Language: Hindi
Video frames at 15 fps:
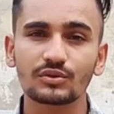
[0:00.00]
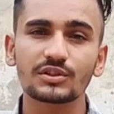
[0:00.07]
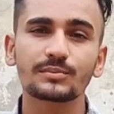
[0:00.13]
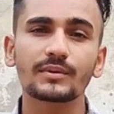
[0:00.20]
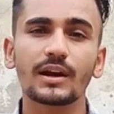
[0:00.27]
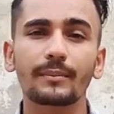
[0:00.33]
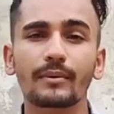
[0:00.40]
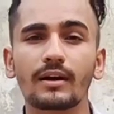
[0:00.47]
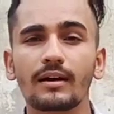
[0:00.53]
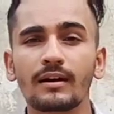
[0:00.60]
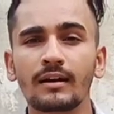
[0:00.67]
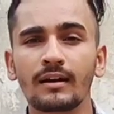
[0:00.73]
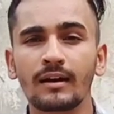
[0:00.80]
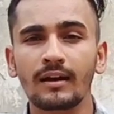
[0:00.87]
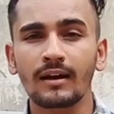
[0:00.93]
जिसमें आपका
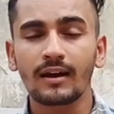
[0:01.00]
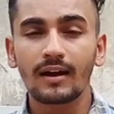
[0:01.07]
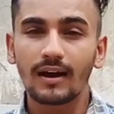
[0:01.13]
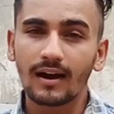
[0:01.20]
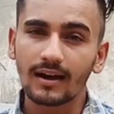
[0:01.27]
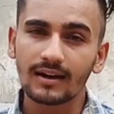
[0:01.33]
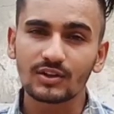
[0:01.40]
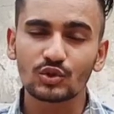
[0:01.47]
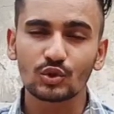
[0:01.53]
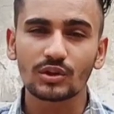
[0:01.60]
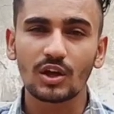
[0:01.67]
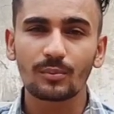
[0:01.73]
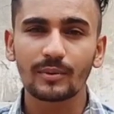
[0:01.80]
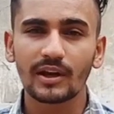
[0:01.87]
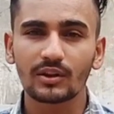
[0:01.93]
अगर
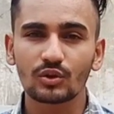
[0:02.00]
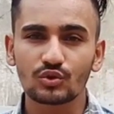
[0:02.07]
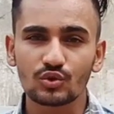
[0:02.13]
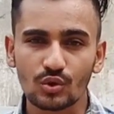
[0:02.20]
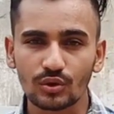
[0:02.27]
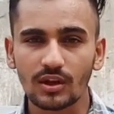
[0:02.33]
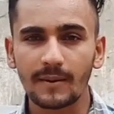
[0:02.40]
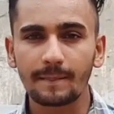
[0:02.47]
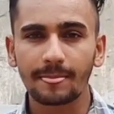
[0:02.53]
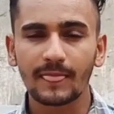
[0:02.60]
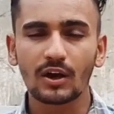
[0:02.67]
चौदह रुपया तो चौदह